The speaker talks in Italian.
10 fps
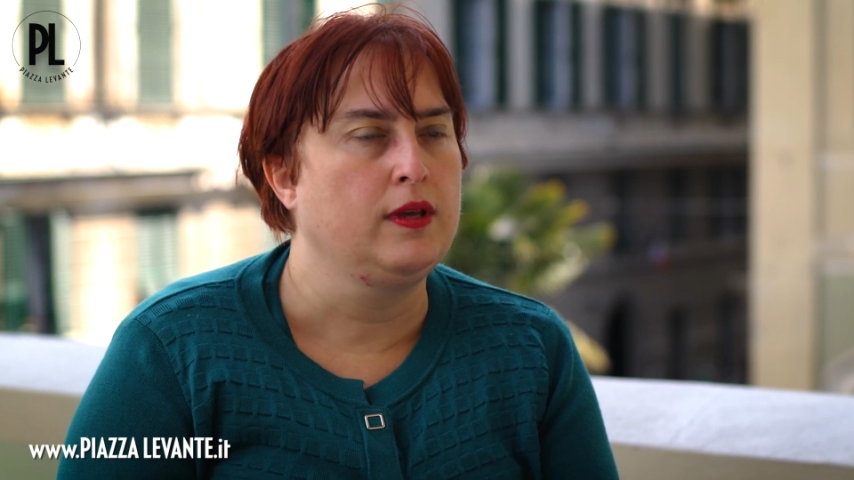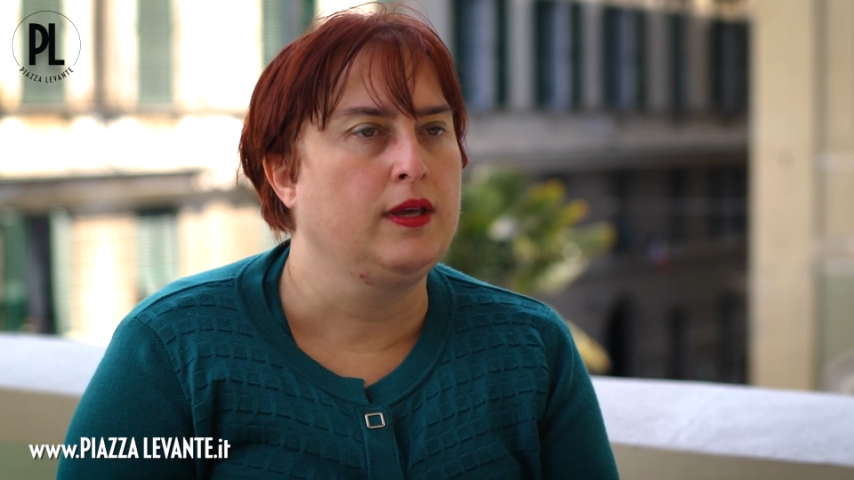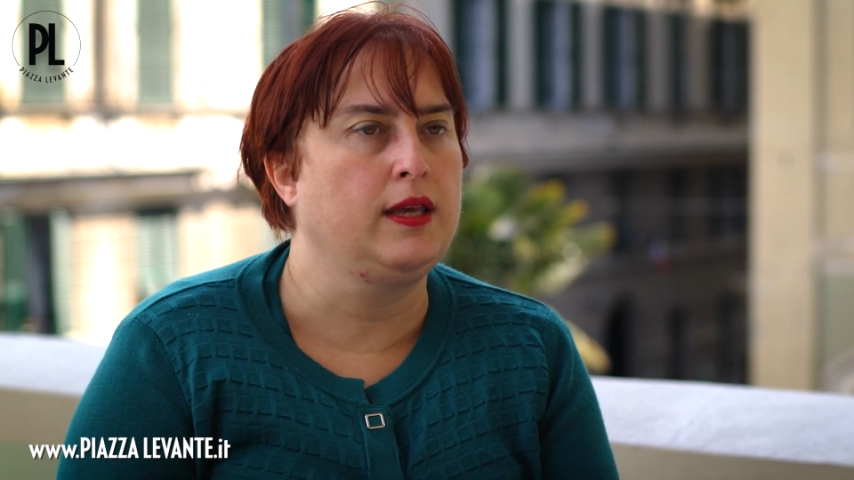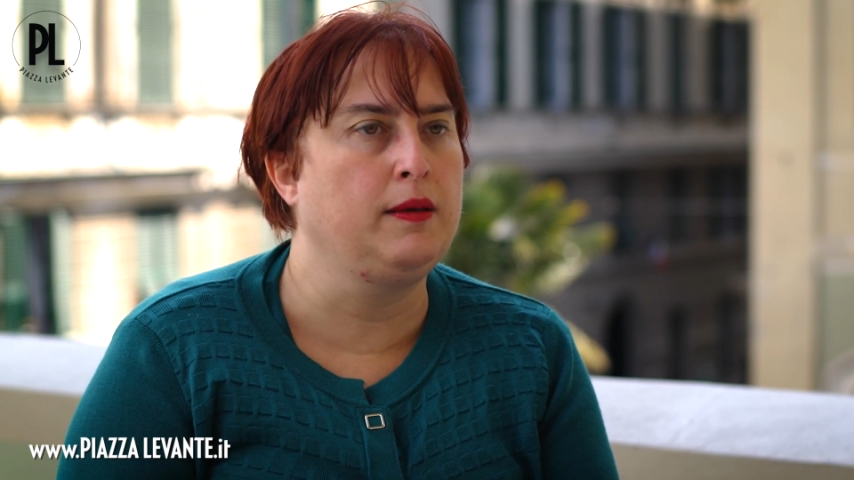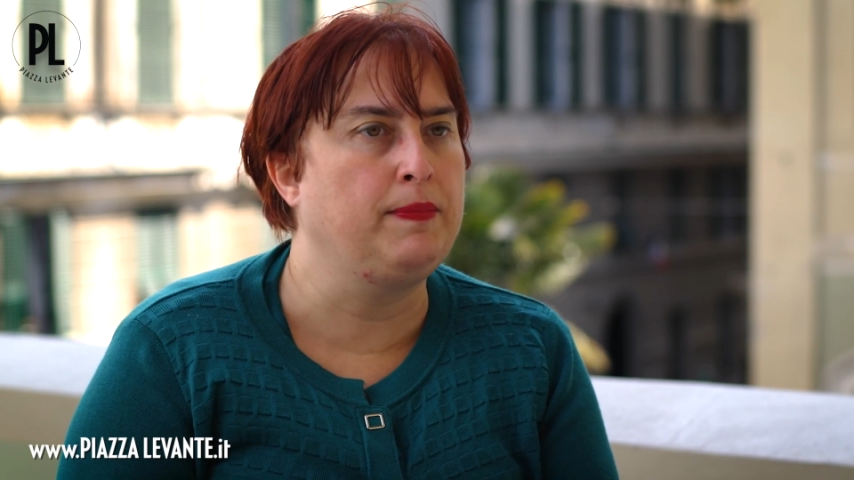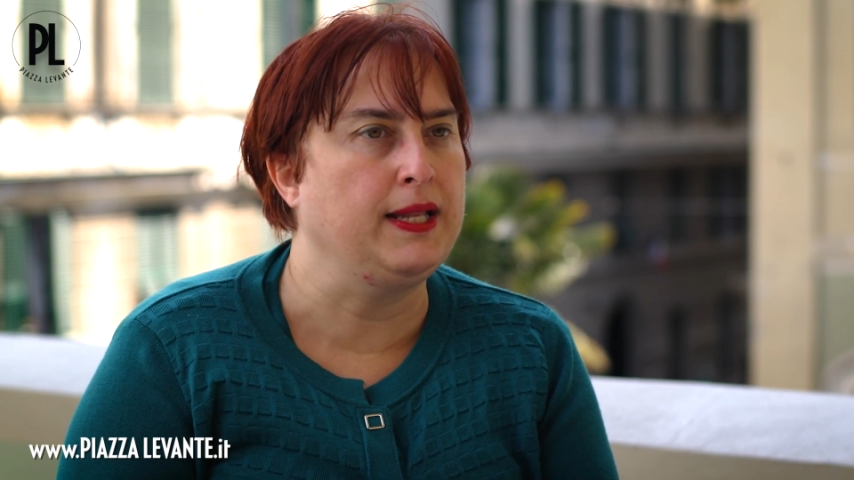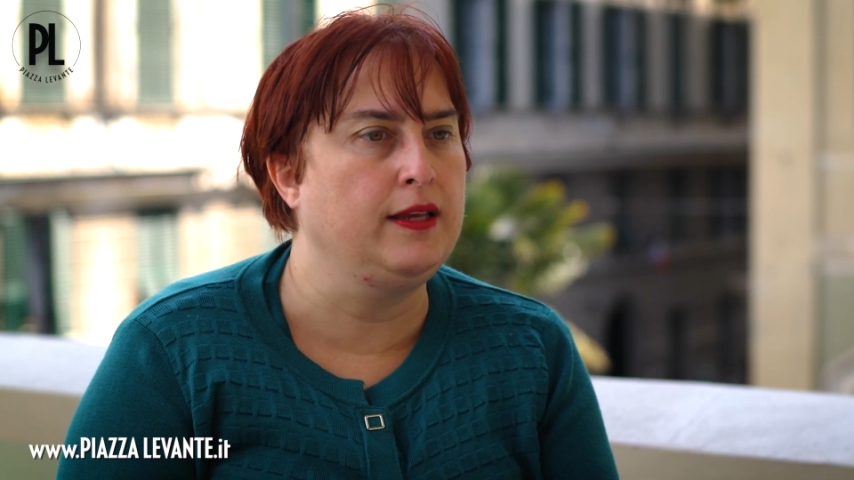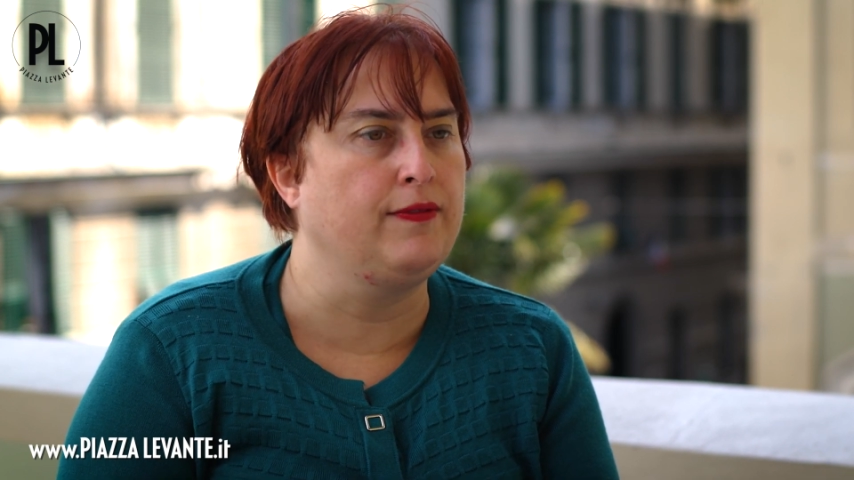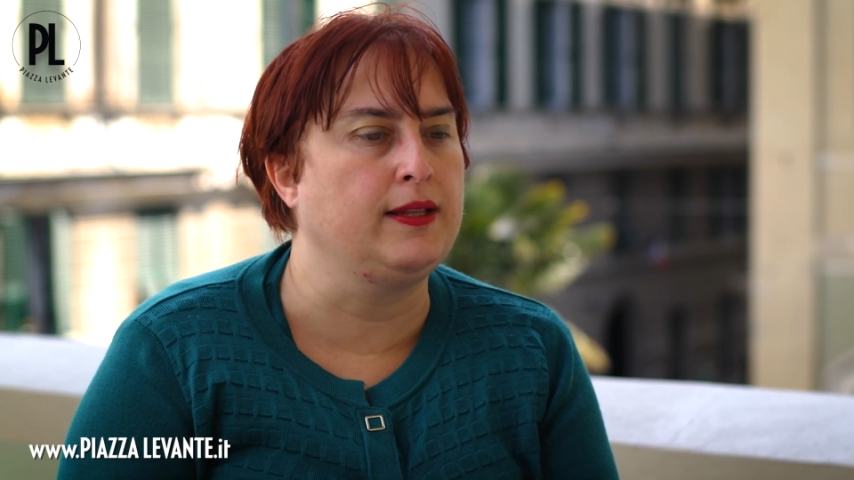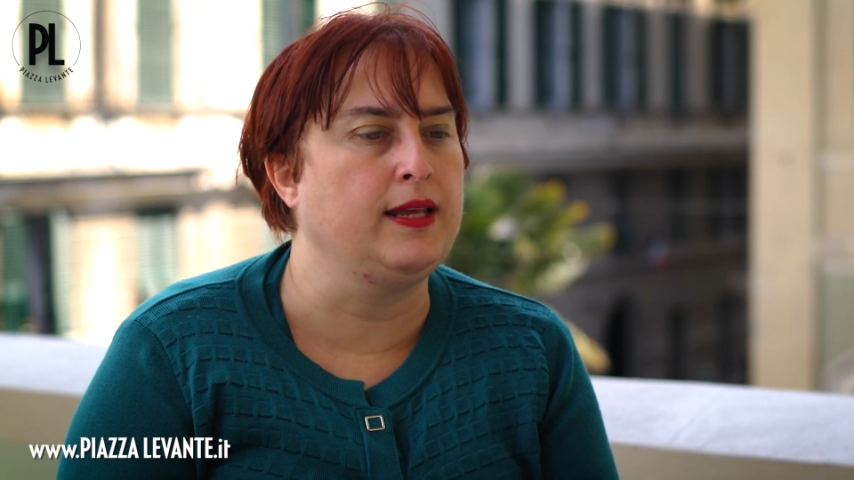
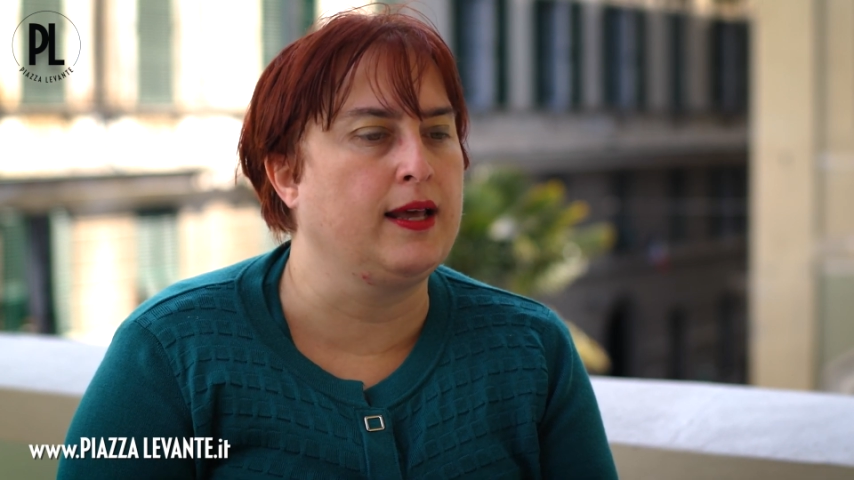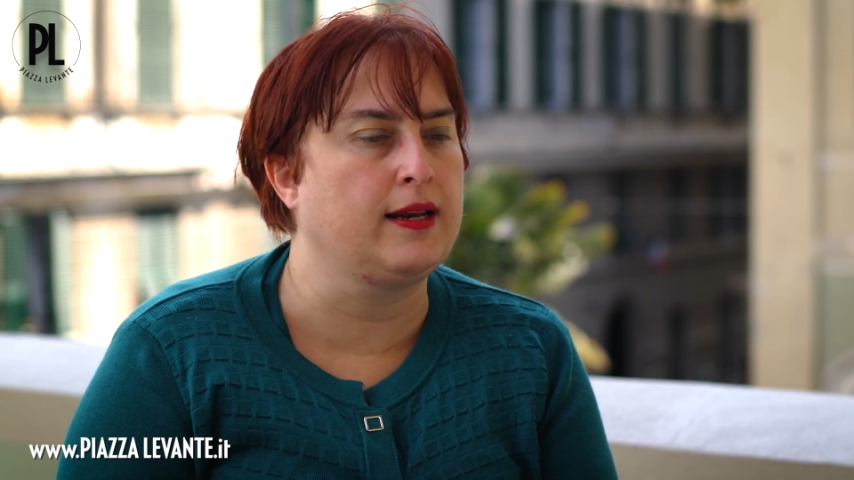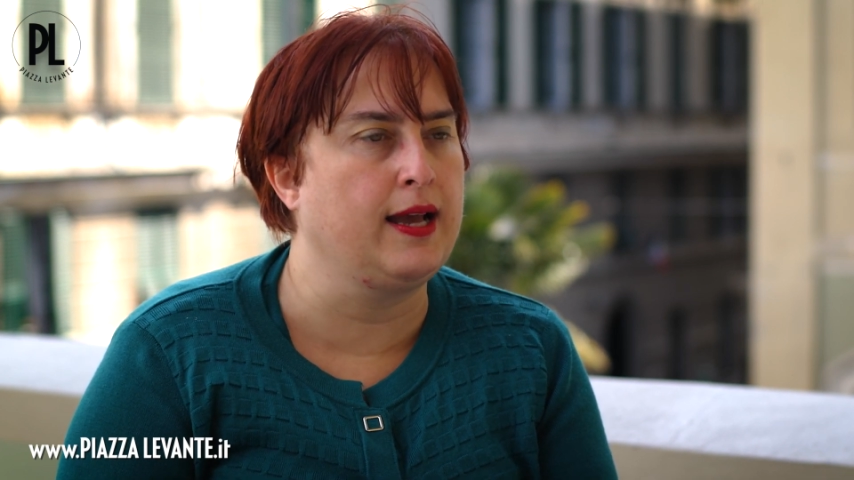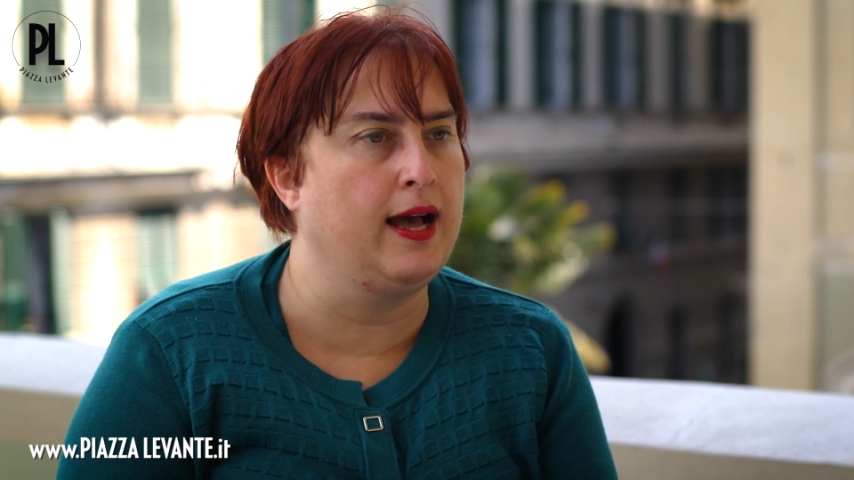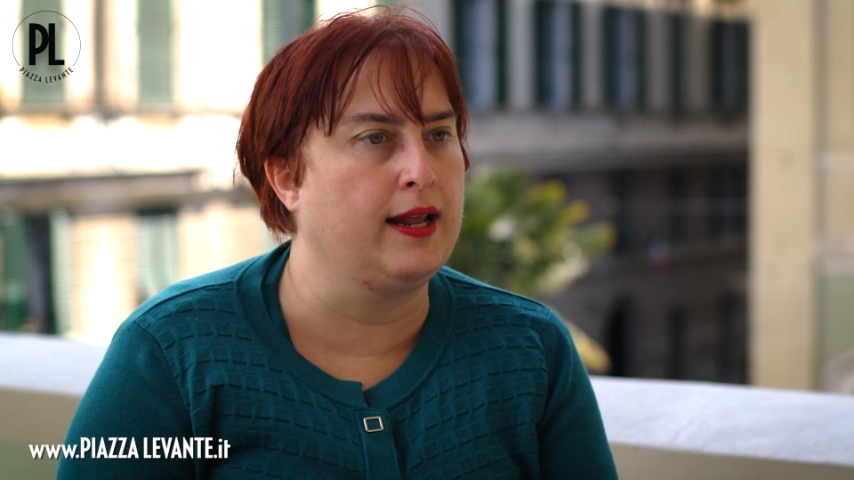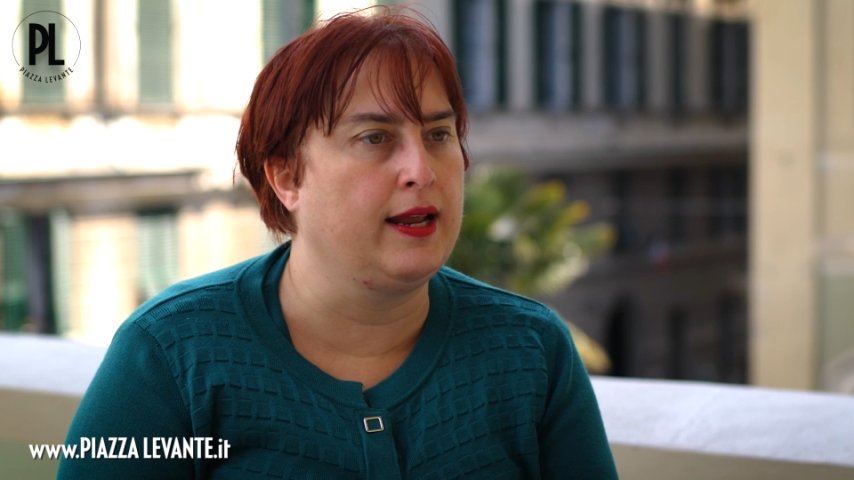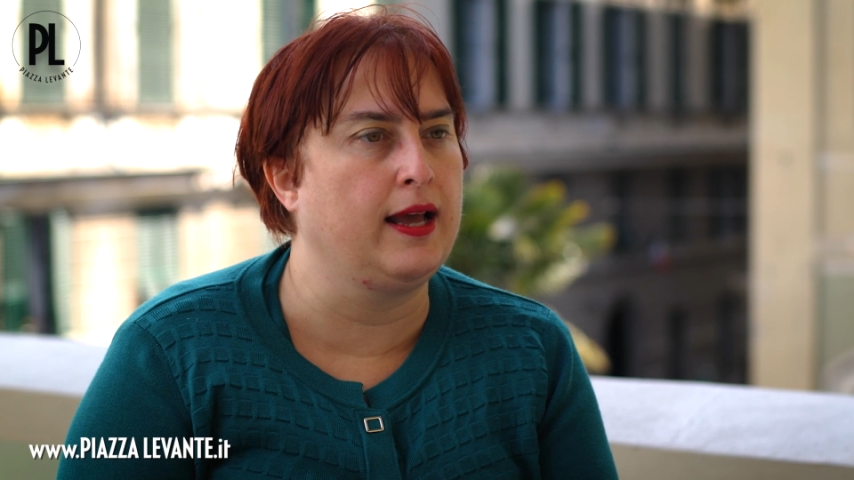impediva di allargare